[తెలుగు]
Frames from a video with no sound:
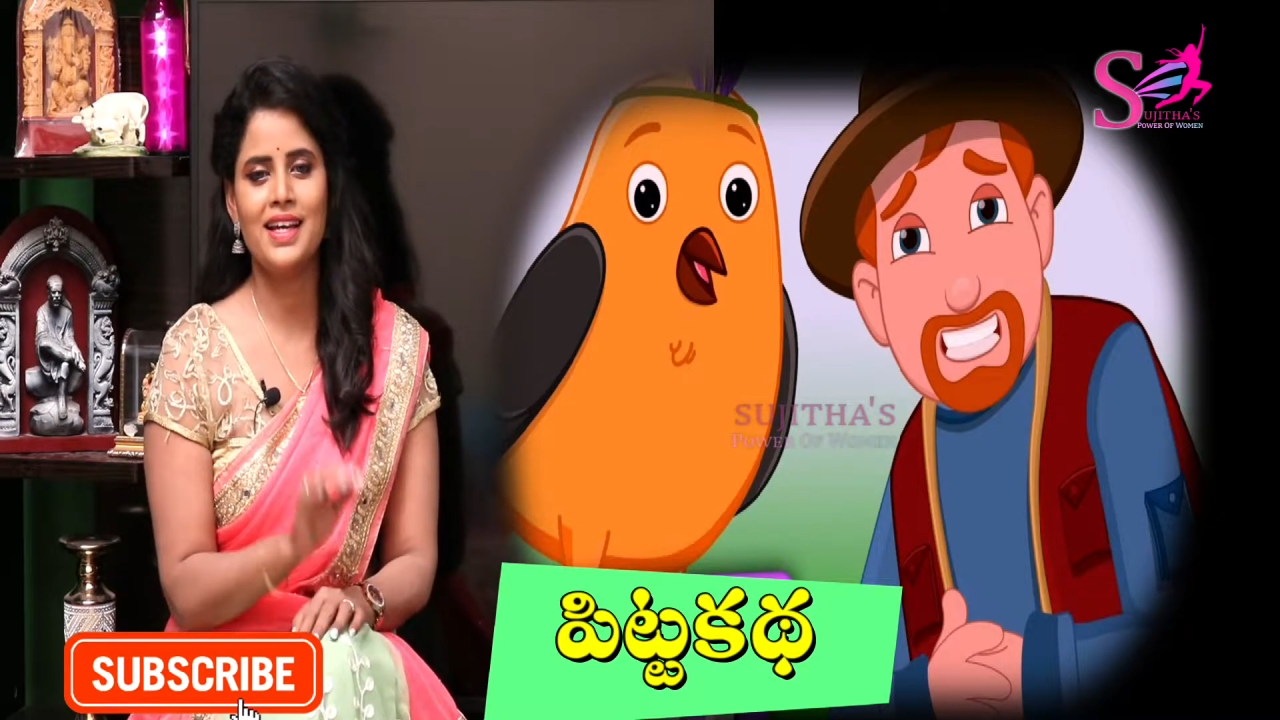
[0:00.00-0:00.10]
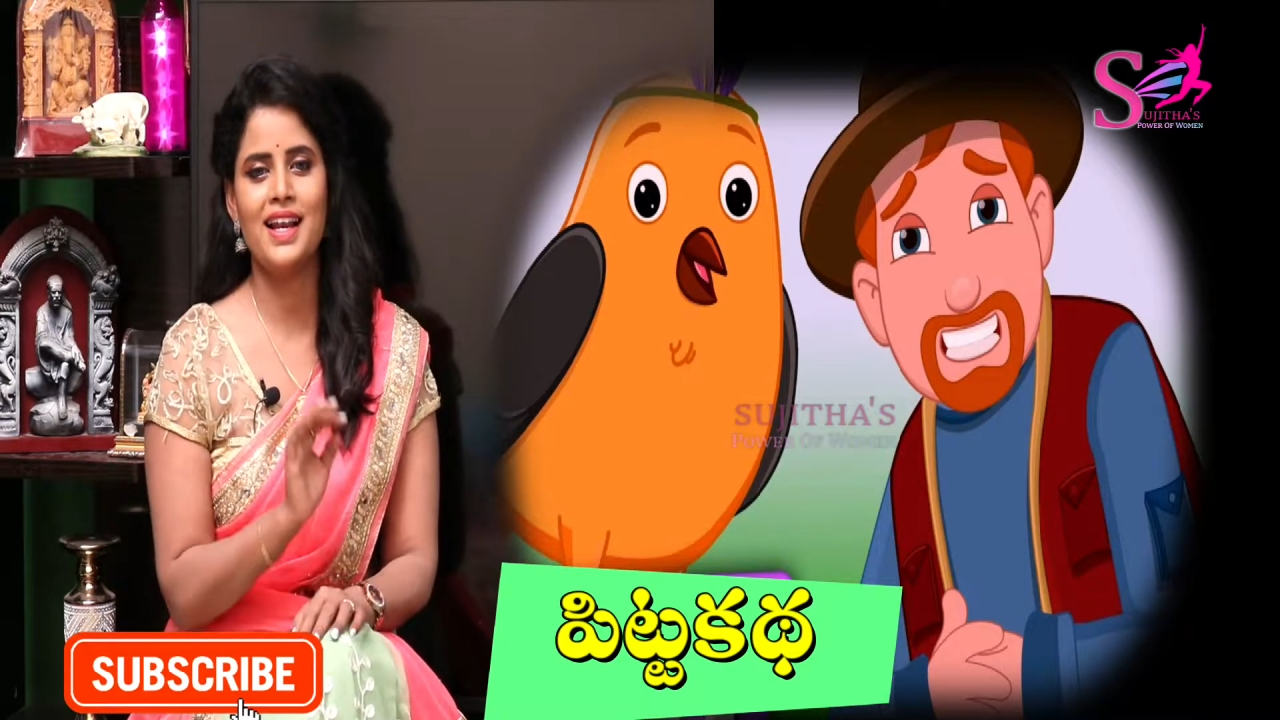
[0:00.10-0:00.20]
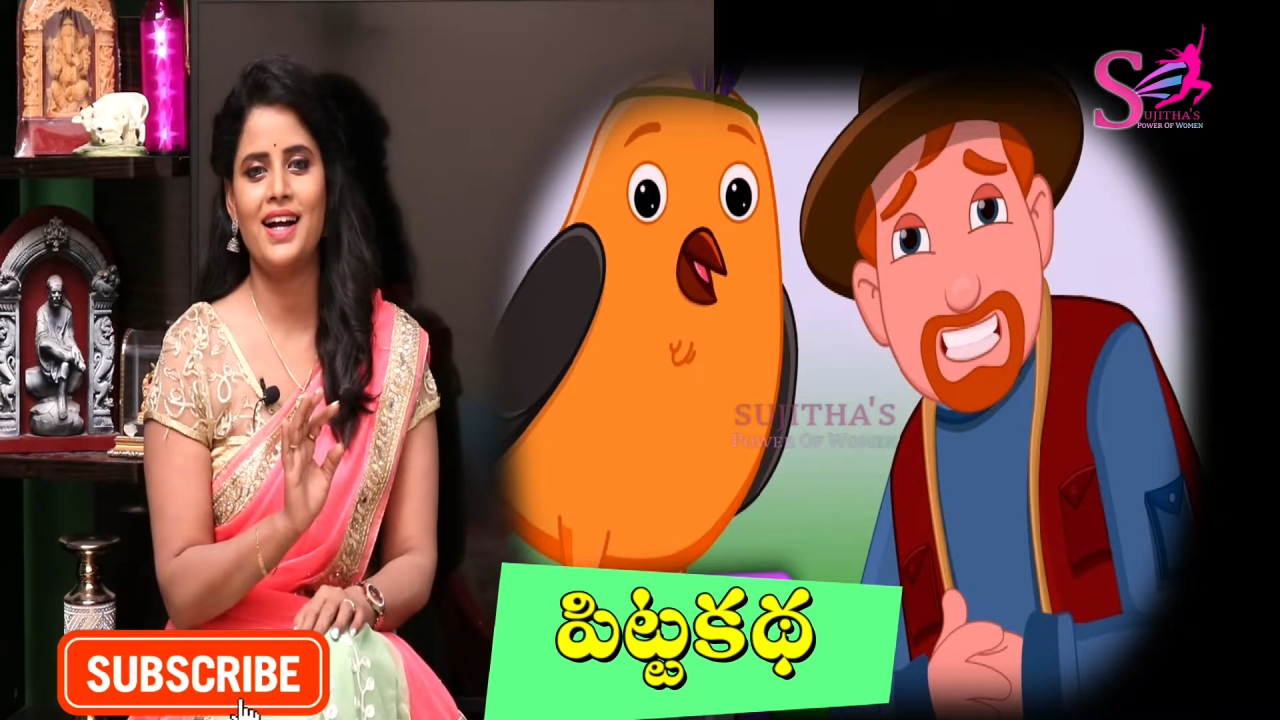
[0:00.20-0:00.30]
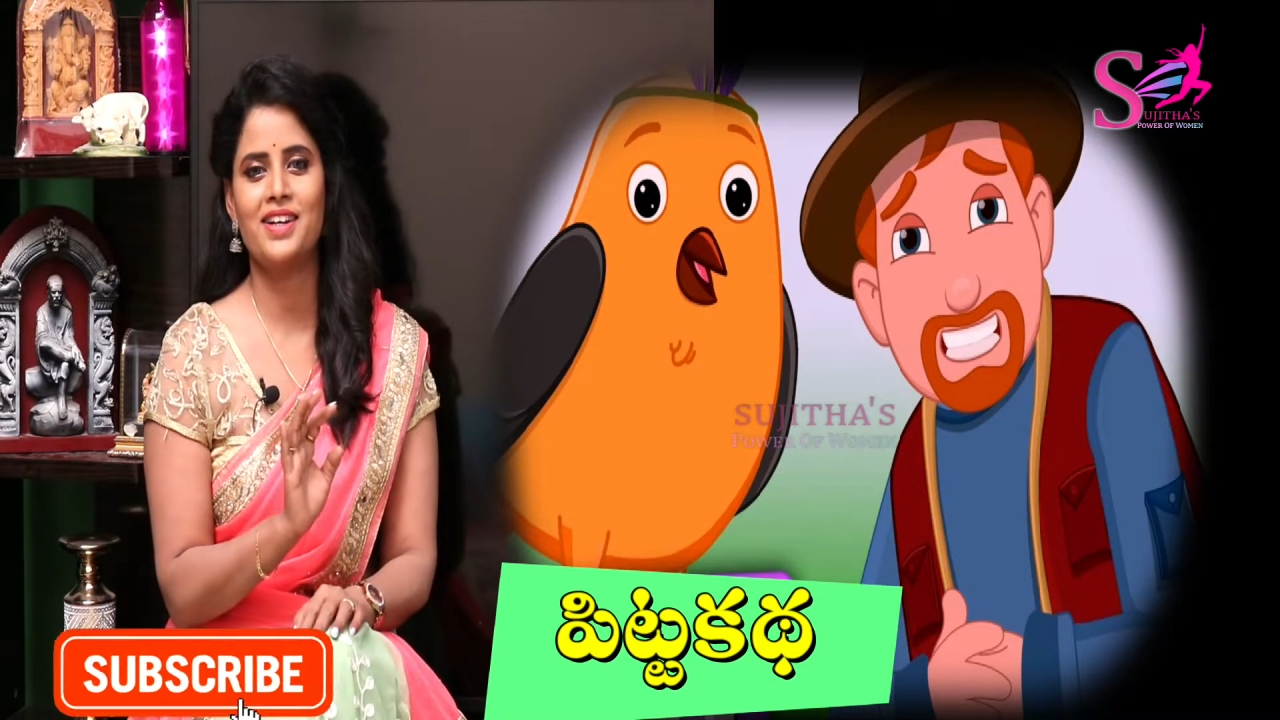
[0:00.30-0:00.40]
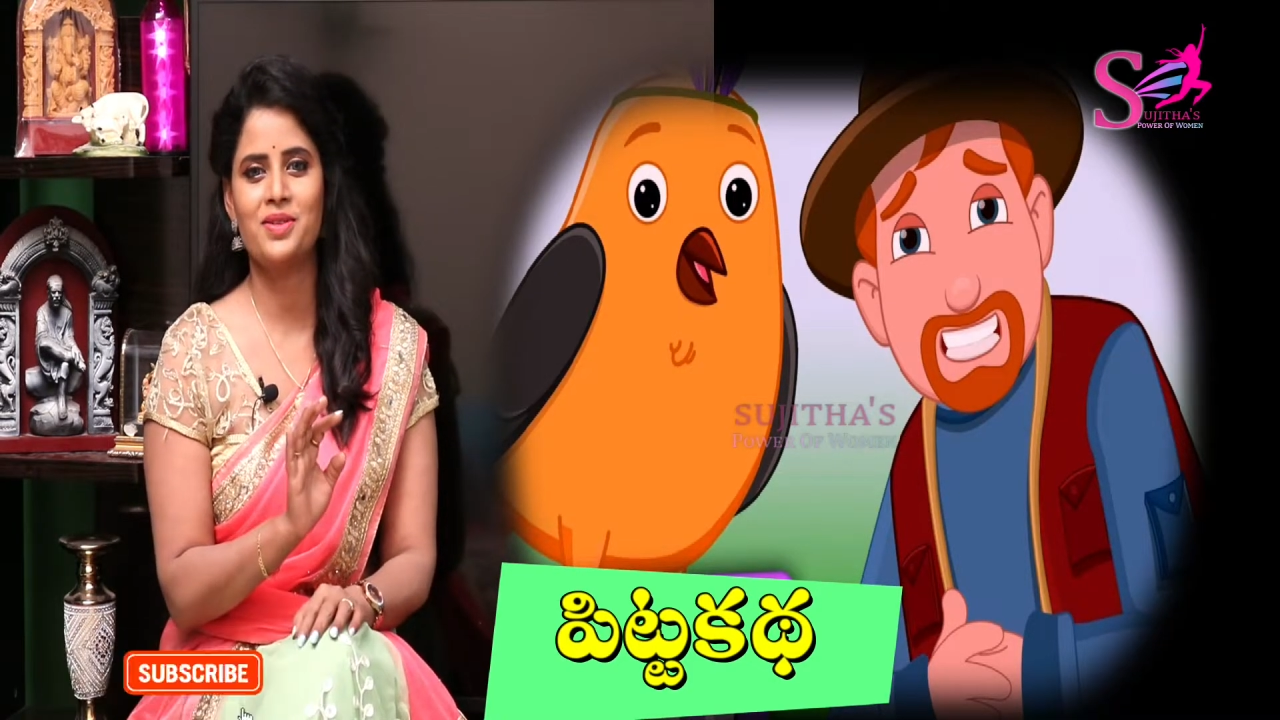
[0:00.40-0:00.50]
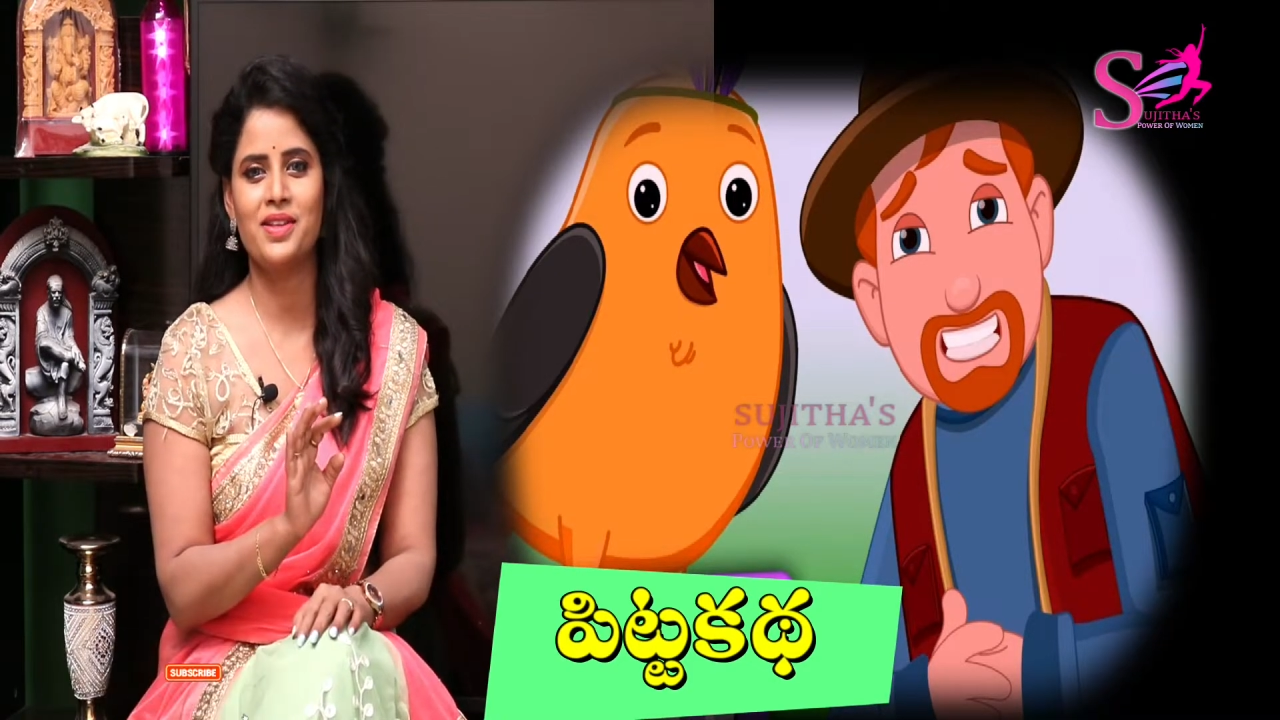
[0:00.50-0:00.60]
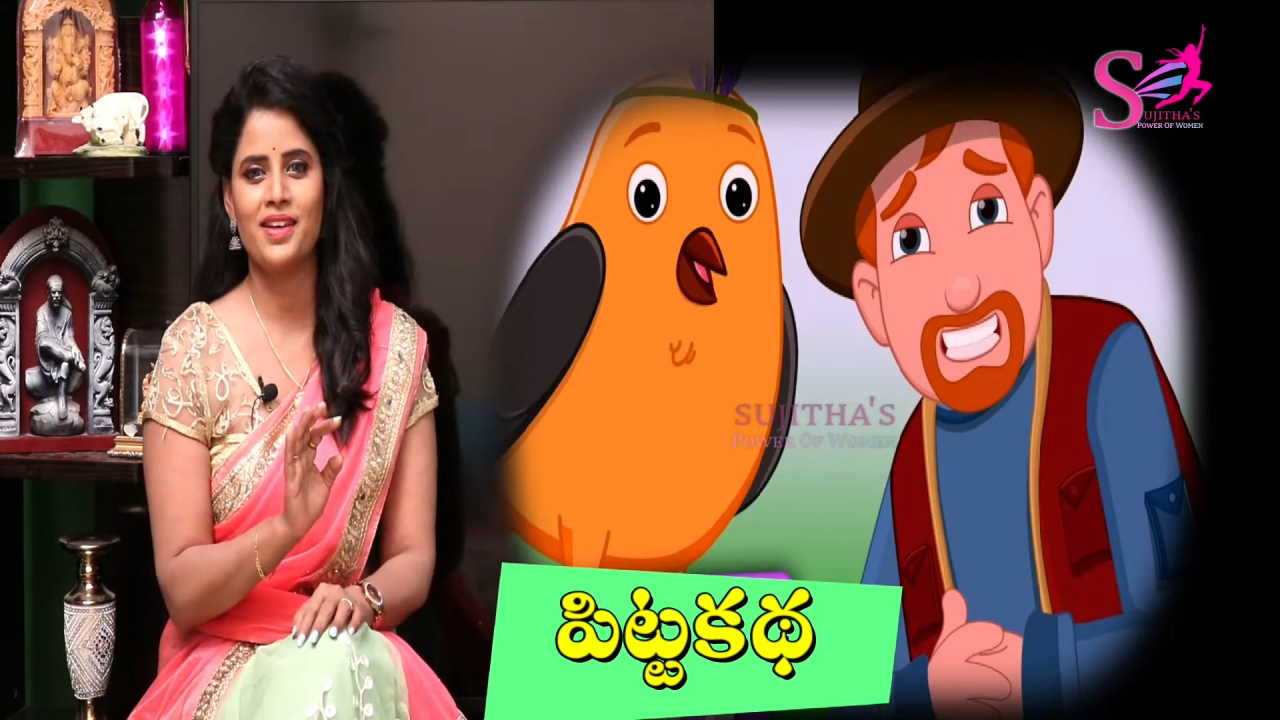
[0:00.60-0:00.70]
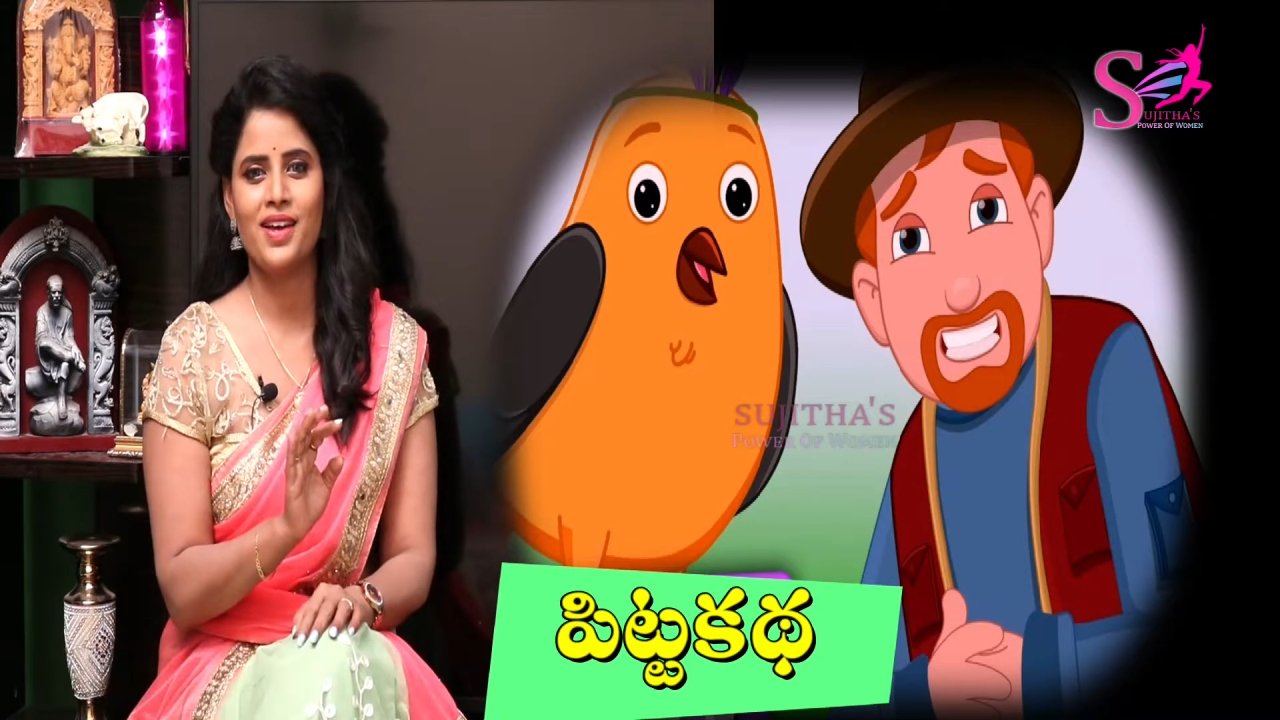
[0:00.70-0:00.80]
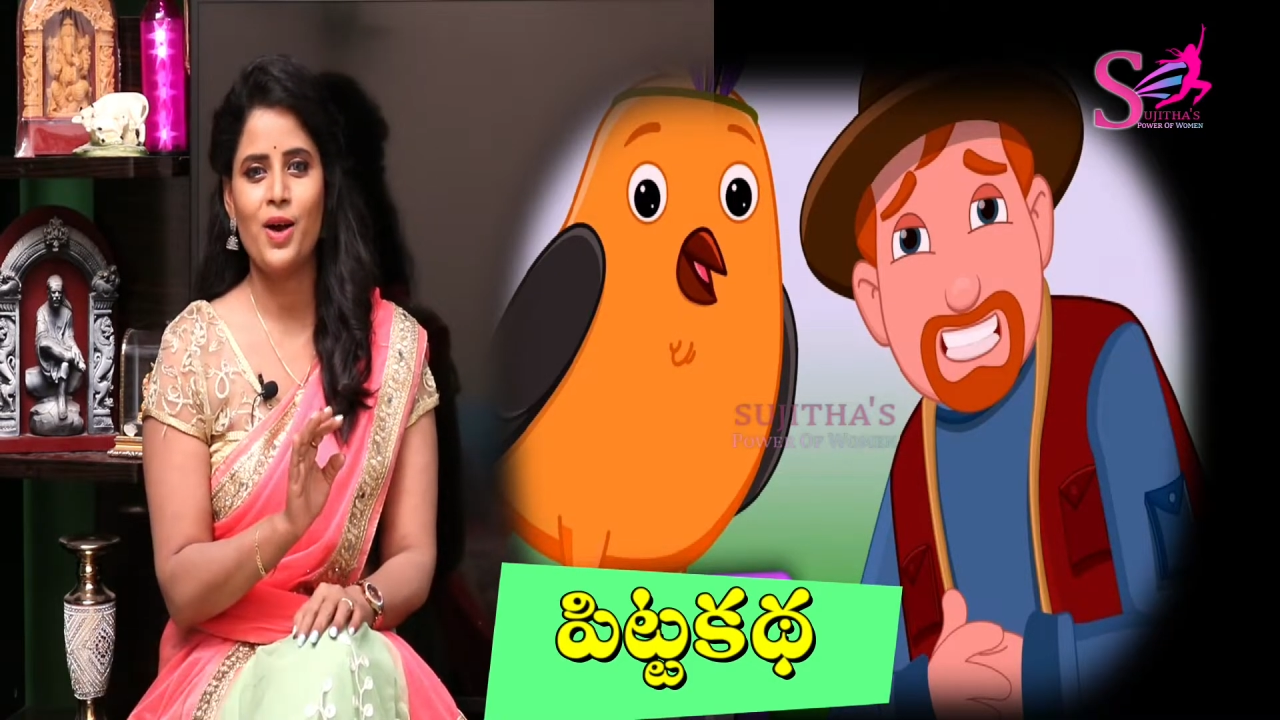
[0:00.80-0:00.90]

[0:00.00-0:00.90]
ఇలా అంటుంది